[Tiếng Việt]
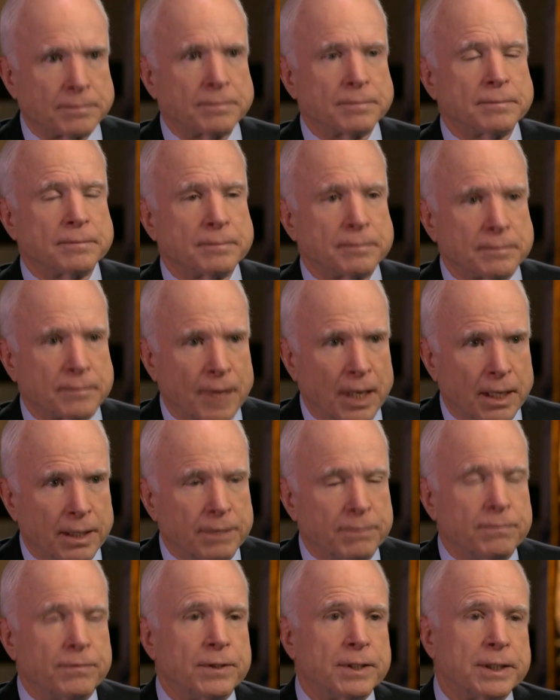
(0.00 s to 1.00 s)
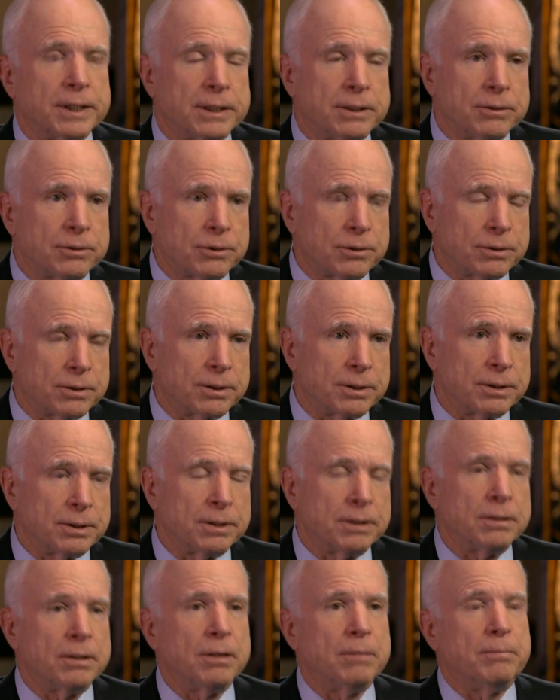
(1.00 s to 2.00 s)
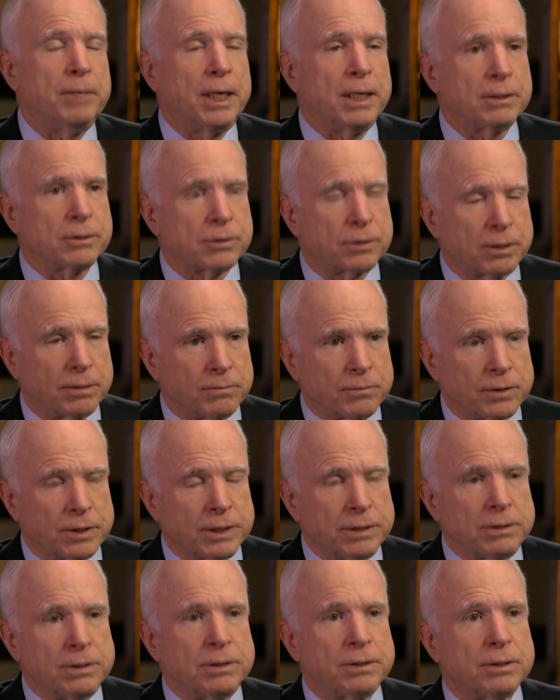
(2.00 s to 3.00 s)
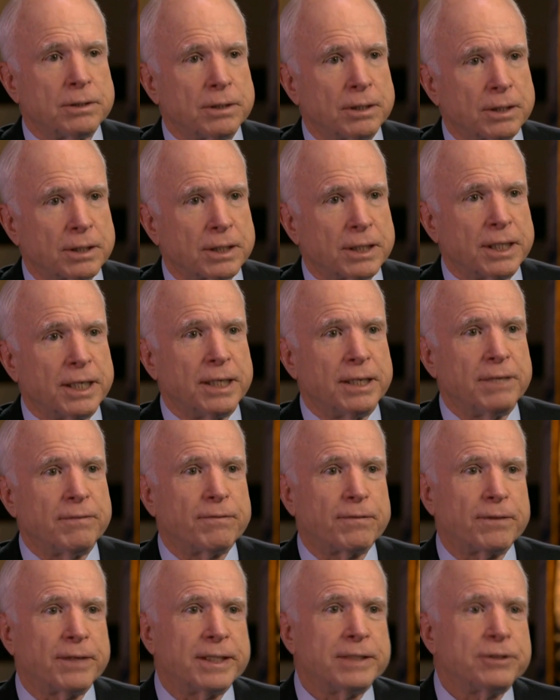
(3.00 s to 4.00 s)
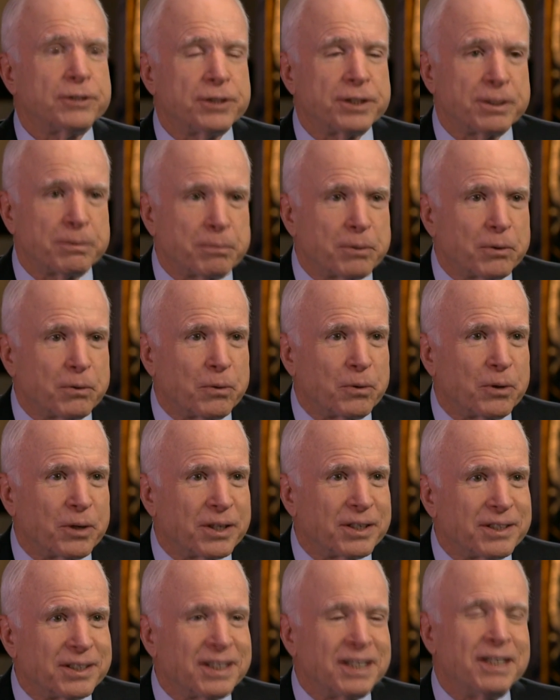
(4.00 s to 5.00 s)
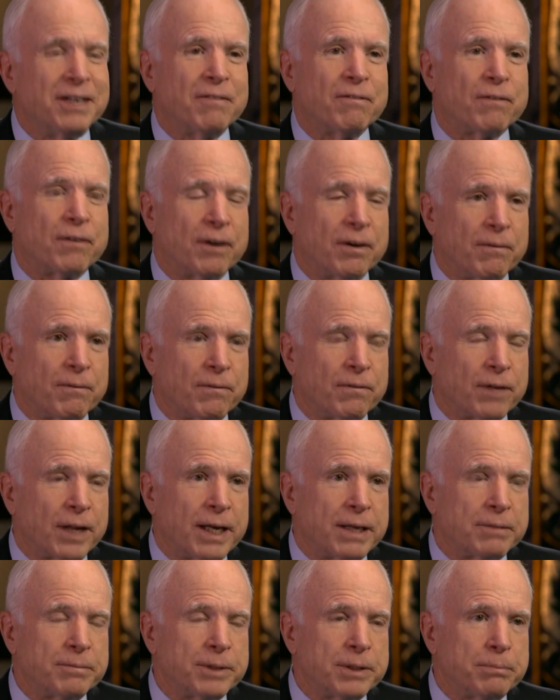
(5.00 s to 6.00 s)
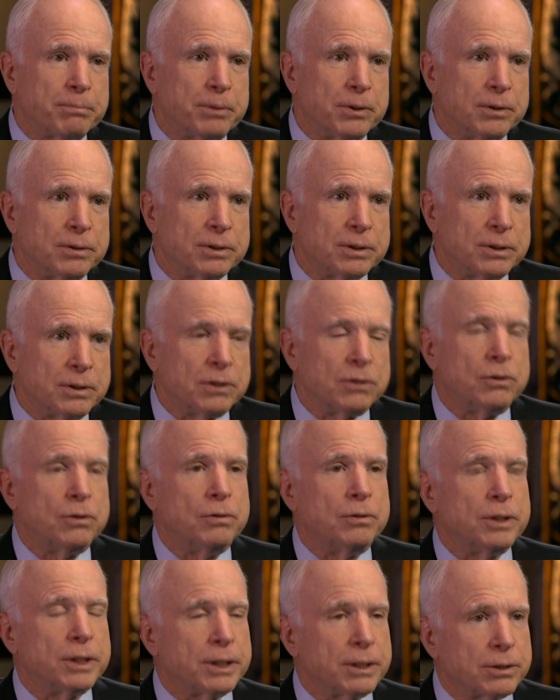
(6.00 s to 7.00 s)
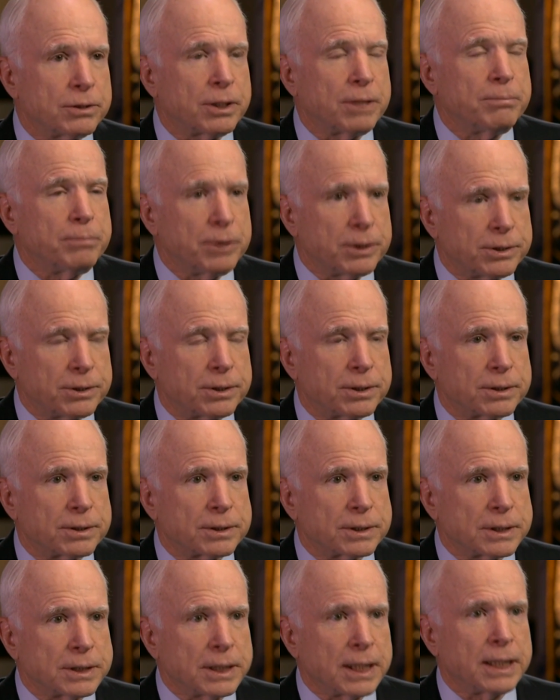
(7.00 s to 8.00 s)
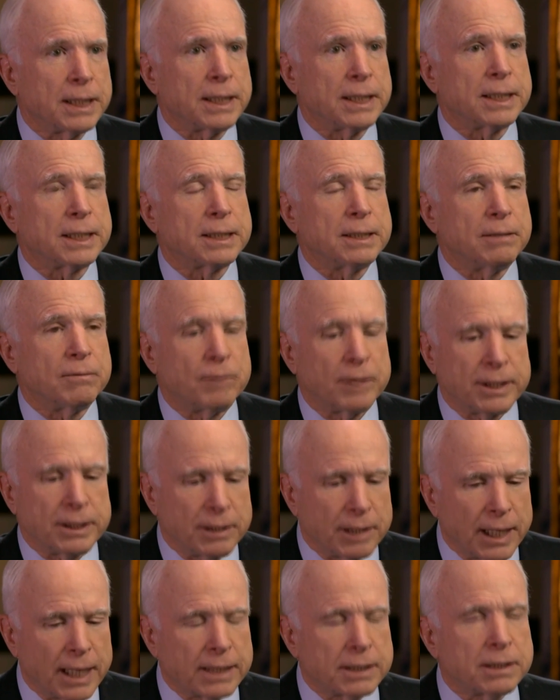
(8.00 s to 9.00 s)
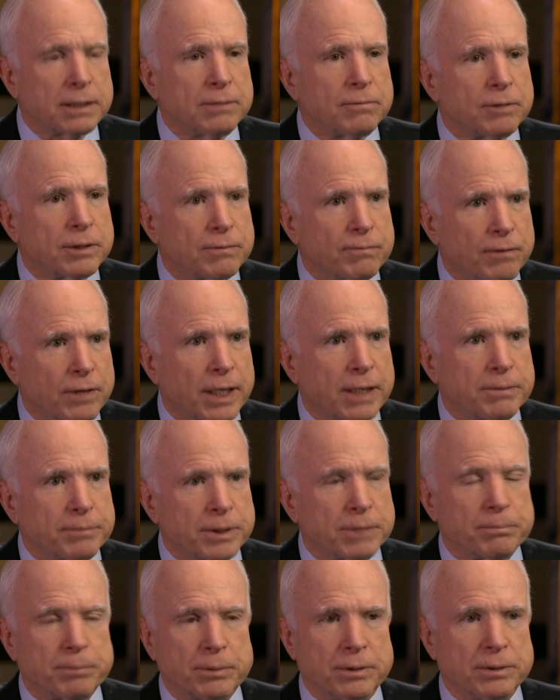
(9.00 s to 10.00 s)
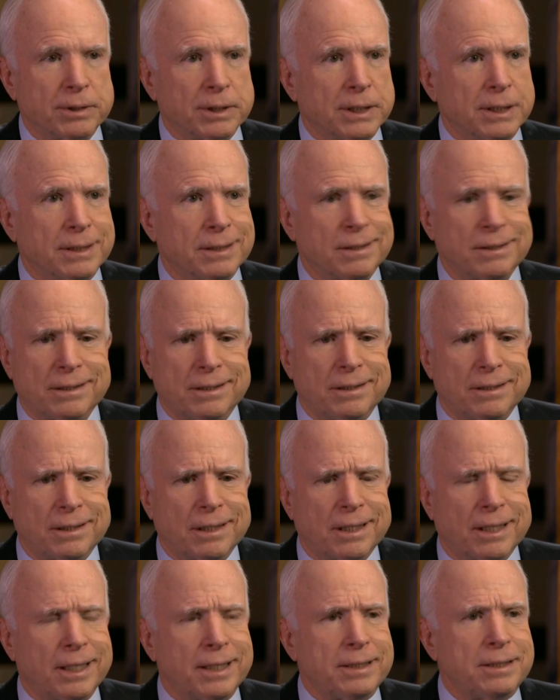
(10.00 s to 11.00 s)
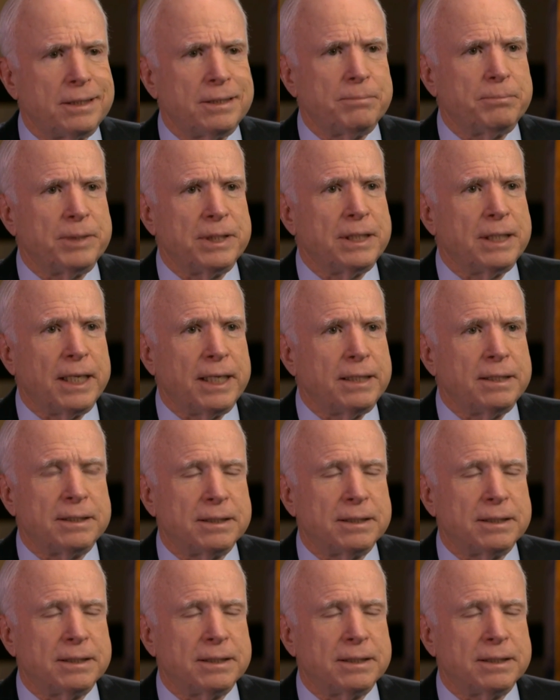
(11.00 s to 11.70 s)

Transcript: Hai vị thượng nghị sĩ có tiếng nói tại Thượng viện Hoa Kỳ ra tuyên bố có đoạn. Sau khi cân nhắc kỹ và thảo luận nhiều với ông Tillerson, chúng tôi quyết định ủng hộ việc ông được đề cử làm Ngoại trưởng Hoa Kỳ.